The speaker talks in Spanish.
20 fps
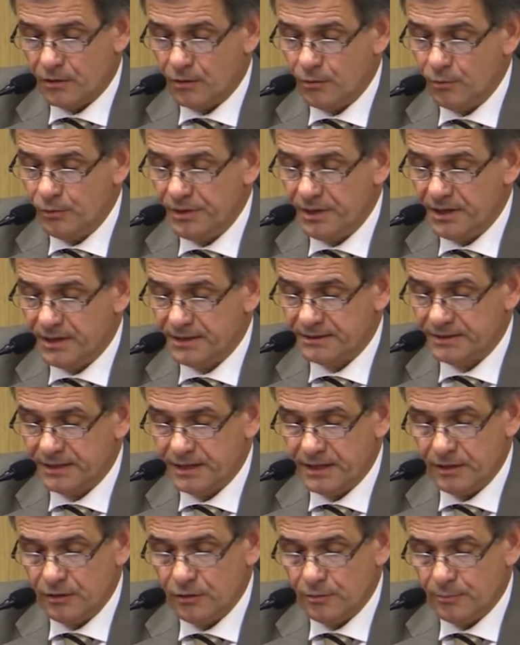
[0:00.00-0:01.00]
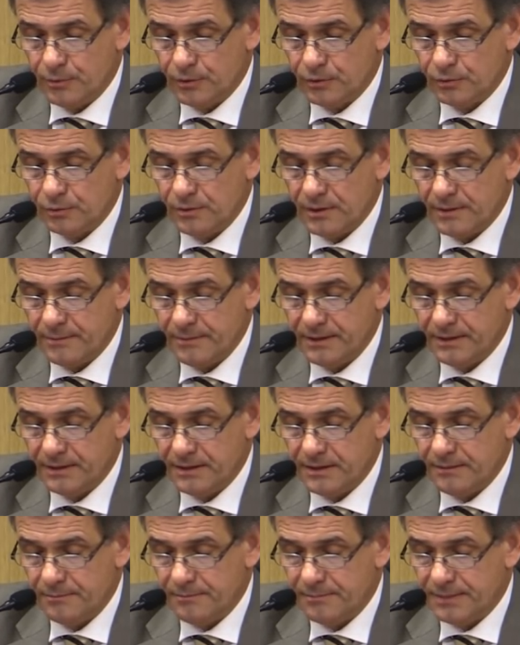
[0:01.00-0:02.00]
comuníquese y
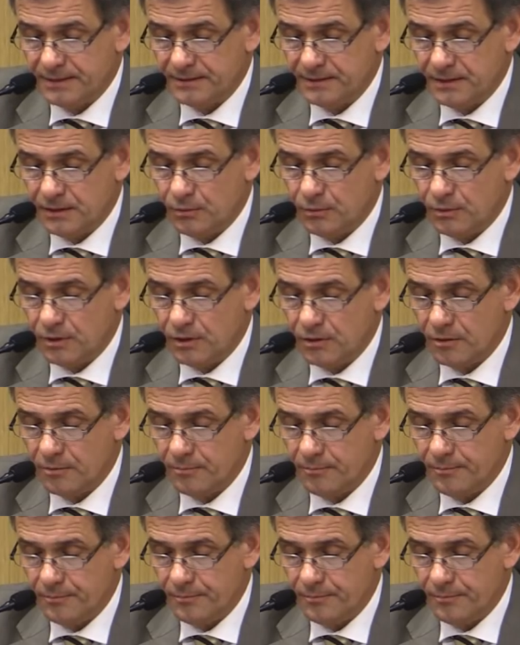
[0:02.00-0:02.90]
oportunamente pase al juzgado